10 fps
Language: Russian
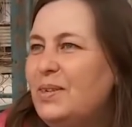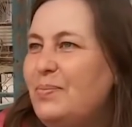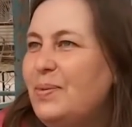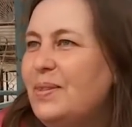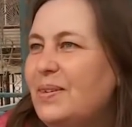
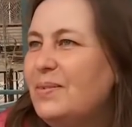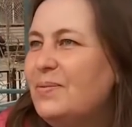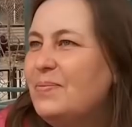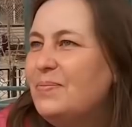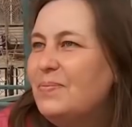скрипит
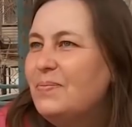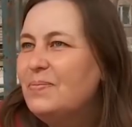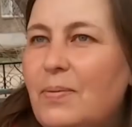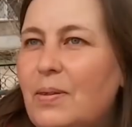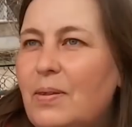
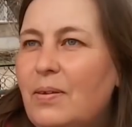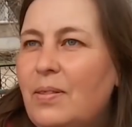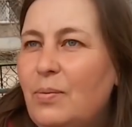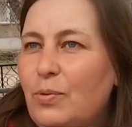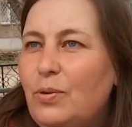
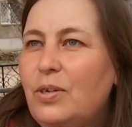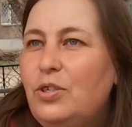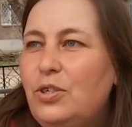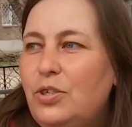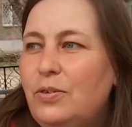намного
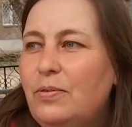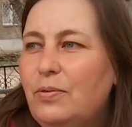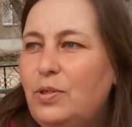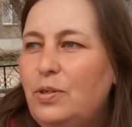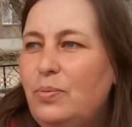чище в
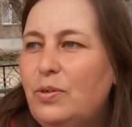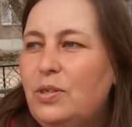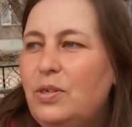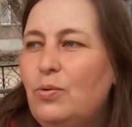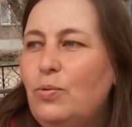
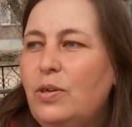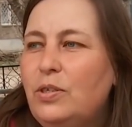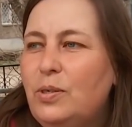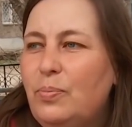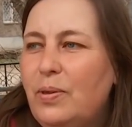Новосибирске.
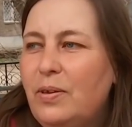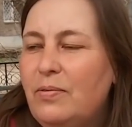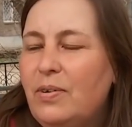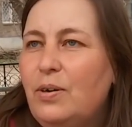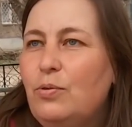Улицы
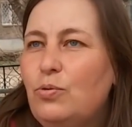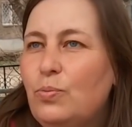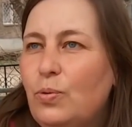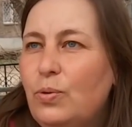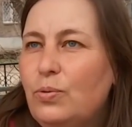поливают,
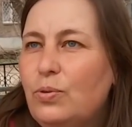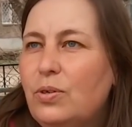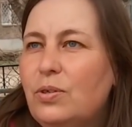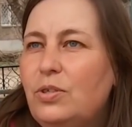моют,